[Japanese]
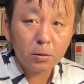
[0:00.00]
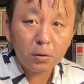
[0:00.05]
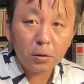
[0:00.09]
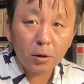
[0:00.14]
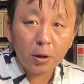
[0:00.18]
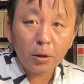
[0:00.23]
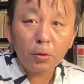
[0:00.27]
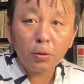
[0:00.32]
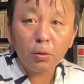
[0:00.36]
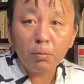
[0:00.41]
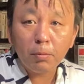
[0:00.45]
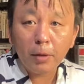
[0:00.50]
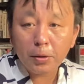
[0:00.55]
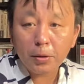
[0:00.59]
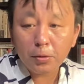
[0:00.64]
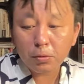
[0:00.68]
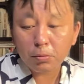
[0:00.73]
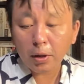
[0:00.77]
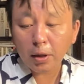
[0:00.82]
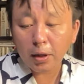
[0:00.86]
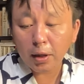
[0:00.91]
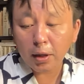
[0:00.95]
企業買
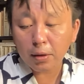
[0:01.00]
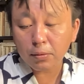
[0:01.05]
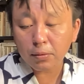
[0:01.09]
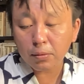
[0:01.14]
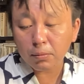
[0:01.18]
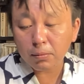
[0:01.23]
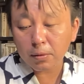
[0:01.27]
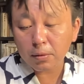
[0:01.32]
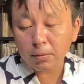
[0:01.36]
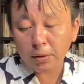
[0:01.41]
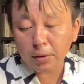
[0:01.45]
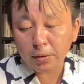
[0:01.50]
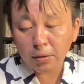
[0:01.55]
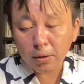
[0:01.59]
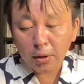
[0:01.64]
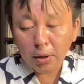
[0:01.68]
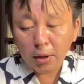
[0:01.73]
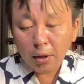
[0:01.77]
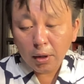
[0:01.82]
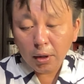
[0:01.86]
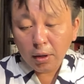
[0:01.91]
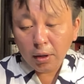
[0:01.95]
収かなと思います。
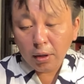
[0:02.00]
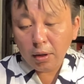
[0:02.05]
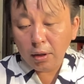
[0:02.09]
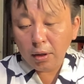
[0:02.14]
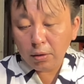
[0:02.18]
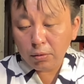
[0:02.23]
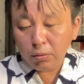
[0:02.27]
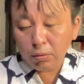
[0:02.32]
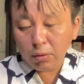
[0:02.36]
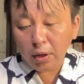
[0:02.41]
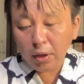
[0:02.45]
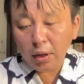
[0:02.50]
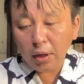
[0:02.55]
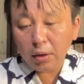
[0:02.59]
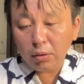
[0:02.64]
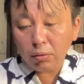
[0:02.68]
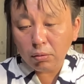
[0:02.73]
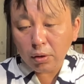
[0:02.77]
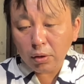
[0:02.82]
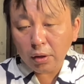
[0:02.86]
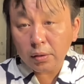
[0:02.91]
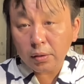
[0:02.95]
えー、それから
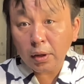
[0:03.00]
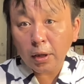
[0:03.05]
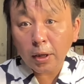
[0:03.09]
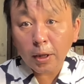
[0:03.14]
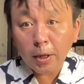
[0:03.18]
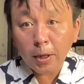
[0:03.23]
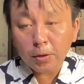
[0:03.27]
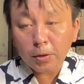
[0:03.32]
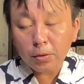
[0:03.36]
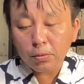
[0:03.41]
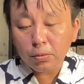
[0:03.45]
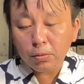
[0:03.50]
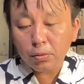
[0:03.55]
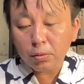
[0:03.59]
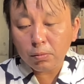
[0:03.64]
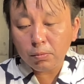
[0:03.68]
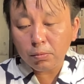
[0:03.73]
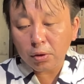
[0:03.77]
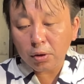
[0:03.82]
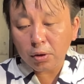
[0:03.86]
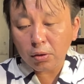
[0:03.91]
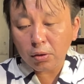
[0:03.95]
あの今朝から
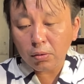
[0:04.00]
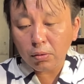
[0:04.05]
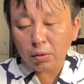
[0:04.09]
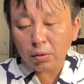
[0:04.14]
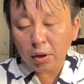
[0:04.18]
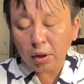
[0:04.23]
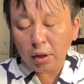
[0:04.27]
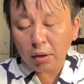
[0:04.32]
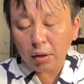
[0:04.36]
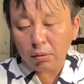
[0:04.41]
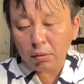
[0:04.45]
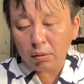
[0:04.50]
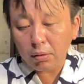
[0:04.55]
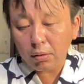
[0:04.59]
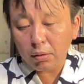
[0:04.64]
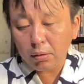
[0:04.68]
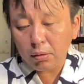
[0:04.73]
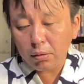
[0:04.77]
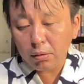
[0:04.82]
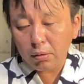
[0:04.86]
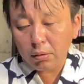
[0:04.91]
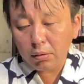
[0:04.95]
YouTube に一人あ
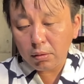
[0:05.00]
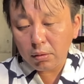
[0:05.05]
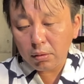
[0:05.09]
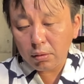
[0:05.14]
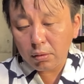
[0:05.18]
の